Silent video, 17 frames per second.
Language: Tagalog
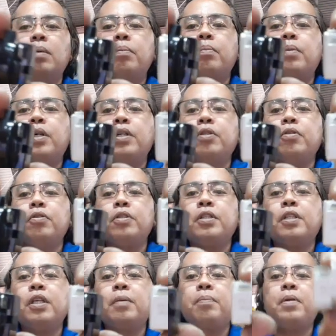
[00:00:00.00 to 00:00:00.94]
versus
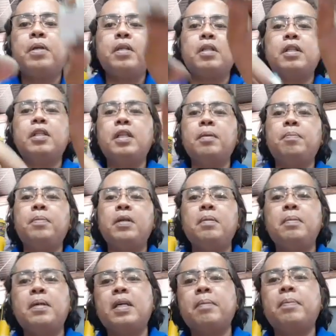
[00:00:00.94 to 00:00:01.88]
3 pin. 3 pin
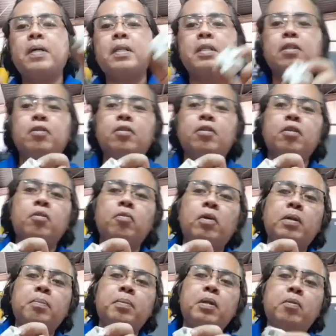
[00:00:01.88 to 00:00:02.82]
may capacitor, 1
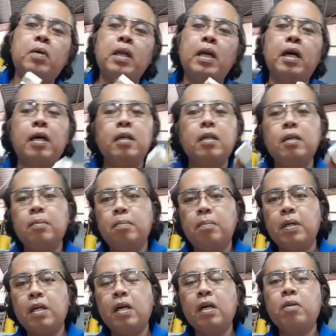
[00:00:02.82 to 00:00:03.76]
pin wala.
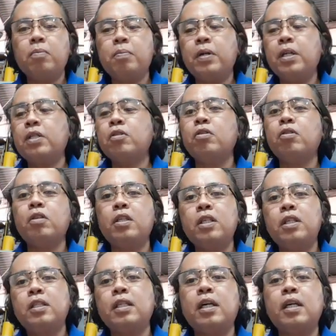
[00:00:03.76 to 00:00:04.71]
Pag ang compressor
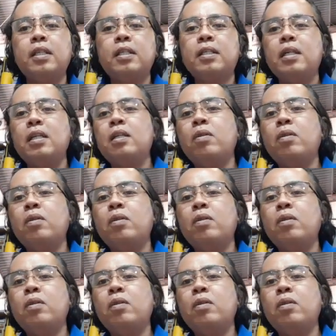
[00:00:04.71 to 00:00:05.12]
is nakadesign